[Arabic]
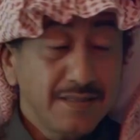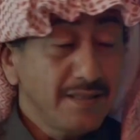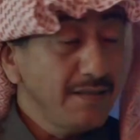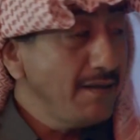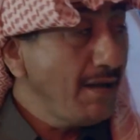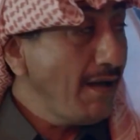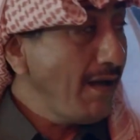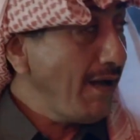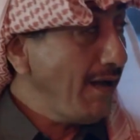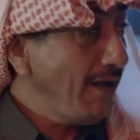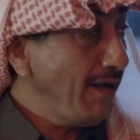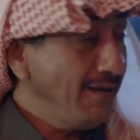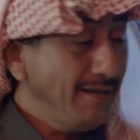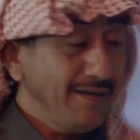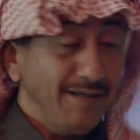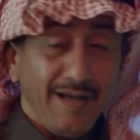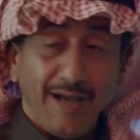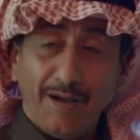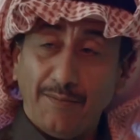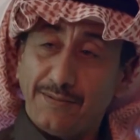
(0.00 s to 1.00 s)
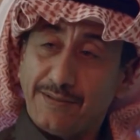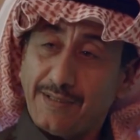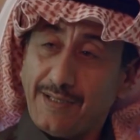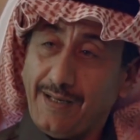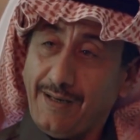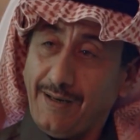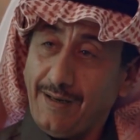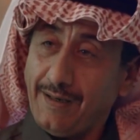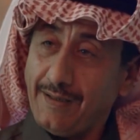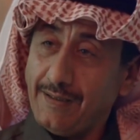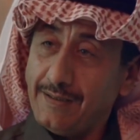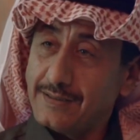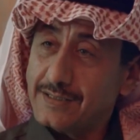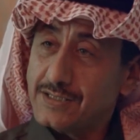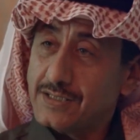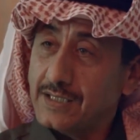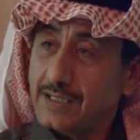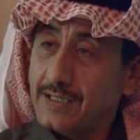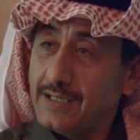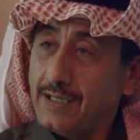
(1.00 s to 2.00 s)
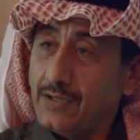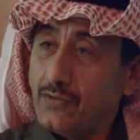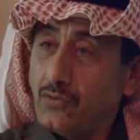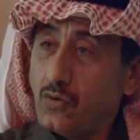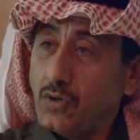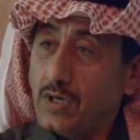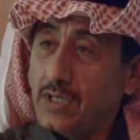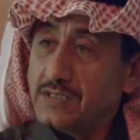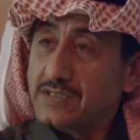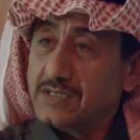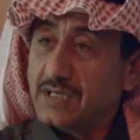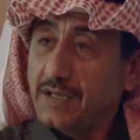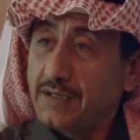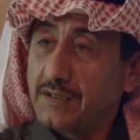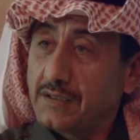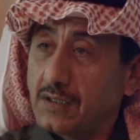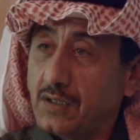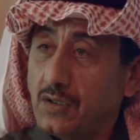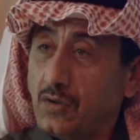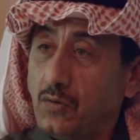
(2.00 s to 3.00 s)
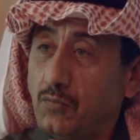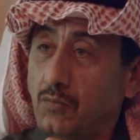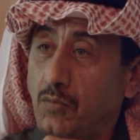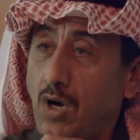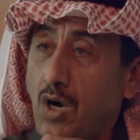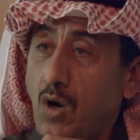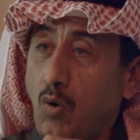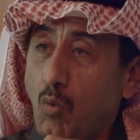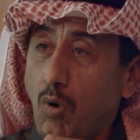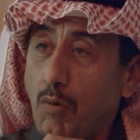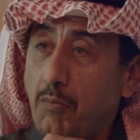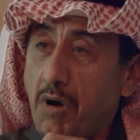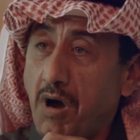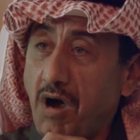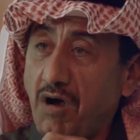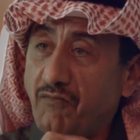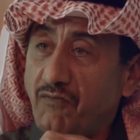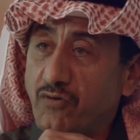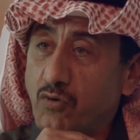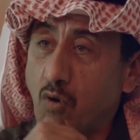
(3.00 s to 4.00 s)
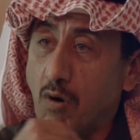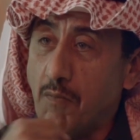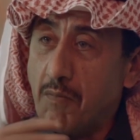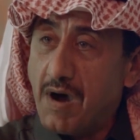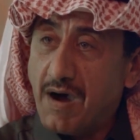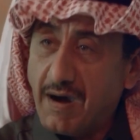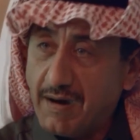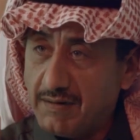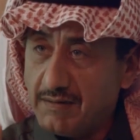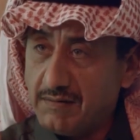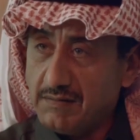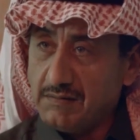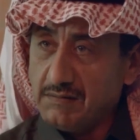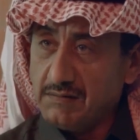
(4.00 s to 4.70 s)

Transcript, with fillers: سياح على الصينيين ذولي اصلا كلهم وباء في وباء